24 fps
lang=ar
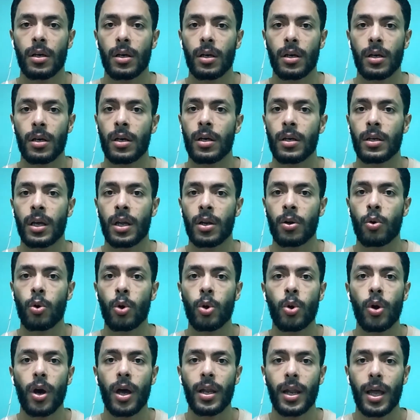آه، يعني
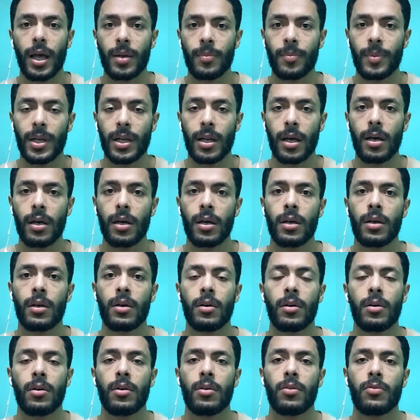كله قلقان منها
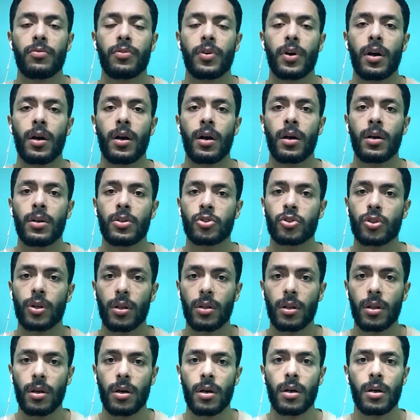فان شاء
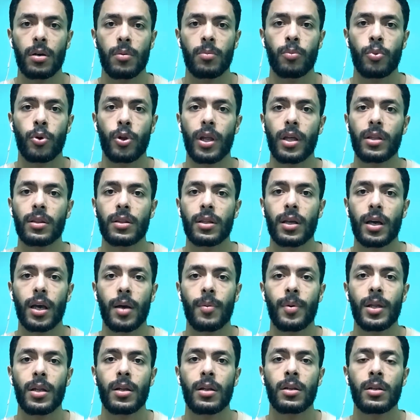الله بولندا
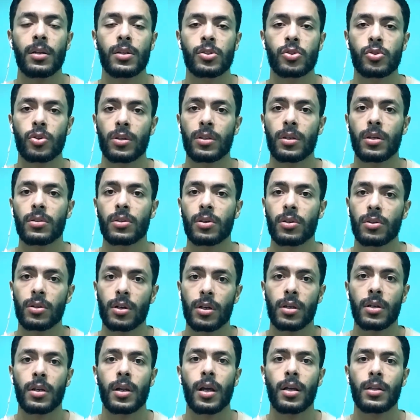كمان السعوديه
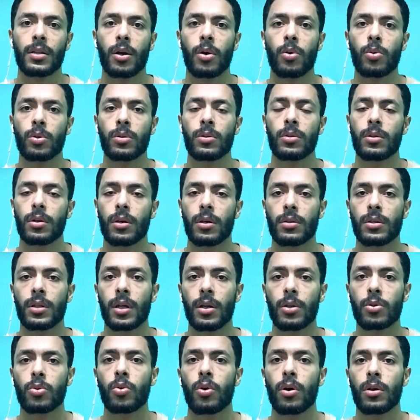تقدر انها تاخد
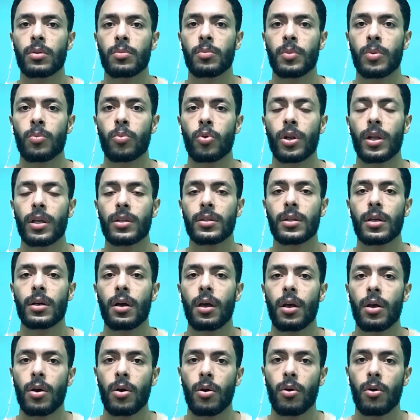ثلاث نقط من بولندا